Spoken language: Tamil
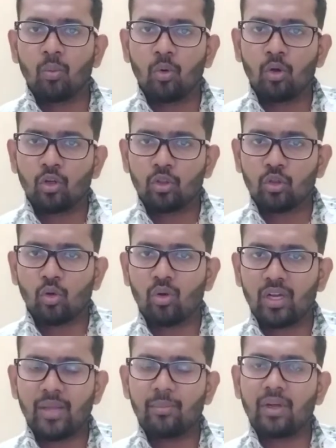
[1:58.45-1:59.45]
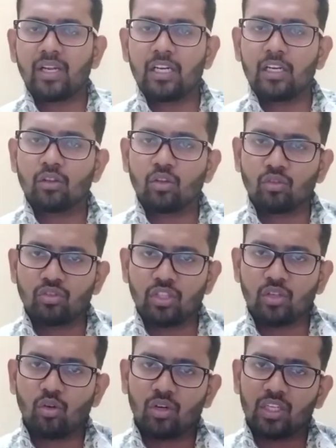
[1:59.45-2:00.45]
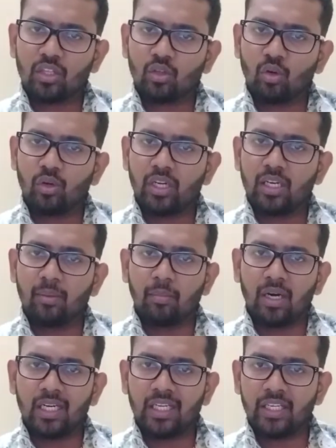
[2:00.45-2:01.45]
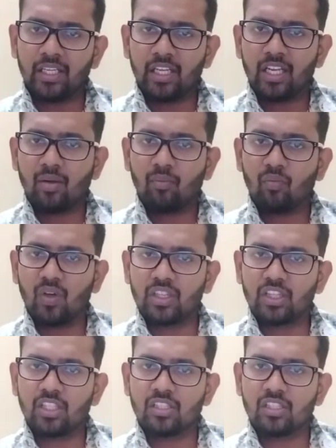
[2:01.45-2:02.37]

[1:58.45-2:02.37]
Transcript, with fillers: ஒரு தோகை மகிழ் தொற்றிக்கொண்ட தோளில் மழை ஈரம் வந்து